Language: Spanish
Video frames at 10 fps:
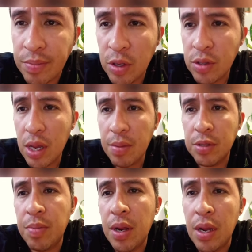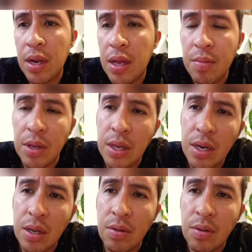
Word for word: No sé qué me espera el día de mañana